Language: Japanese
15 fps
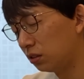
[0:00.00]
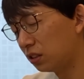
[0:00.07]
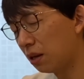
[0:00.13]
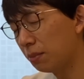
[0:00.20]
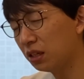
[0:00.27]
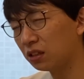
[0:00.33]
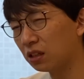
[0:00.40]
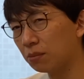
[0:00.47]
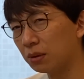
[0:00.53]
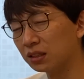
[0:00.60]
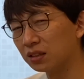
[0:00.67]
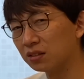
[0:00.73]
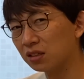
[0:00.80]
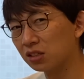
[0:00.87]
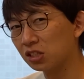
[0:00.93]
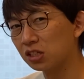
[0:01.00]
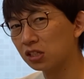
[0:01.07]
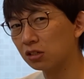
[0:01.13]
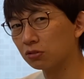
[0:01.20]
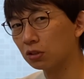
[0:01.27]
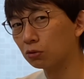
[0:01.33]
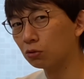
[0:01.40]
冷めた眼差しじゃ
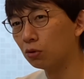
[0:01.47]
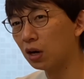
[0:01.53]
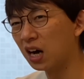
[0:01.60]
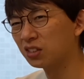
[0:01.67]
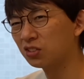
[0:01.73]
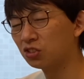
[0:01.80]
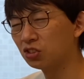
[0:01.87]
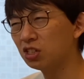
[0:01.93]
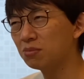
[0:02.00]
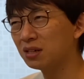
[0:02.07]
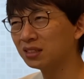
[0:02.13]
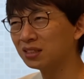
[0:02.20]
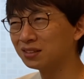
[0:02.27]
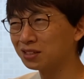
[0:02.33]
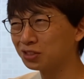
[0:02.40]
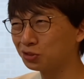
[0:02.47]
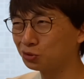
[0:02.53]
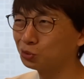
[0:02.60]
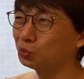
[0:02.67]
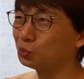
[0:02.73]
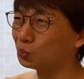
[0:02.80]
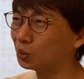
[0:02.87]
なくて、こう熱い眼差しと
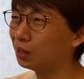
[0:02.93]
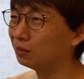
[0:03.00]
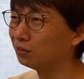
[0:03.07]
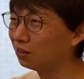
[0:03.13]
いうか、